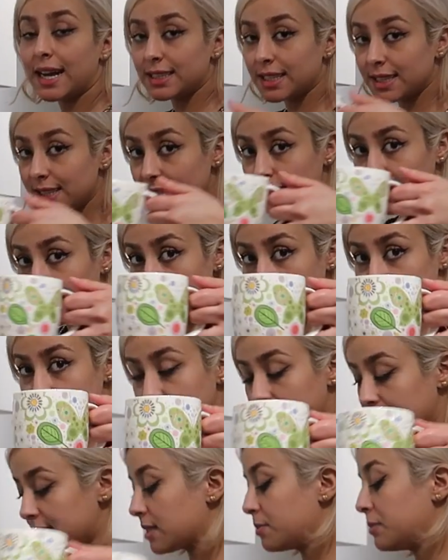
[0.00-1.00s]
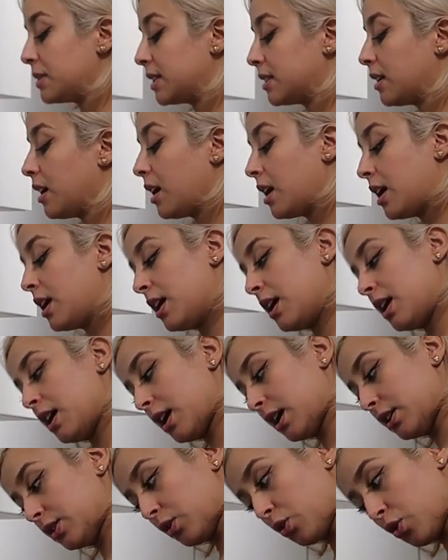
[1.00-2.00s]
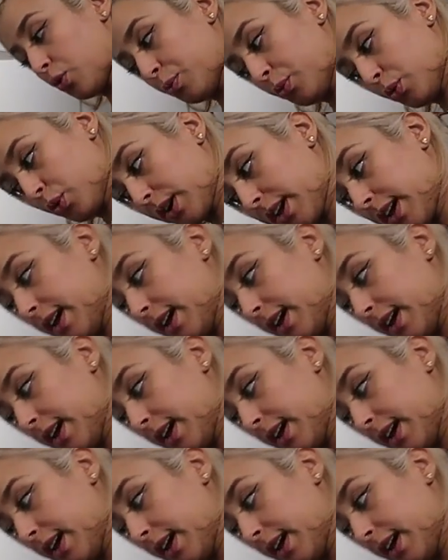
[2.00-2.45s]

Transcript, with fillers: غادي نزيد كاس ديال السميده غادي نكبو